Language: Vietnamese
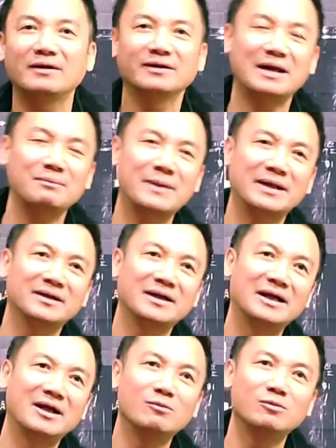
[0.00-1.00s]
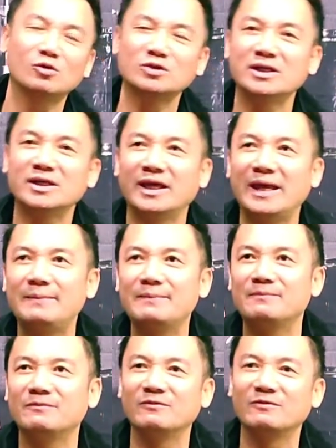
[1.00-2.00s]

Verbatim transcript: đặc biệt là ông luật sư Kim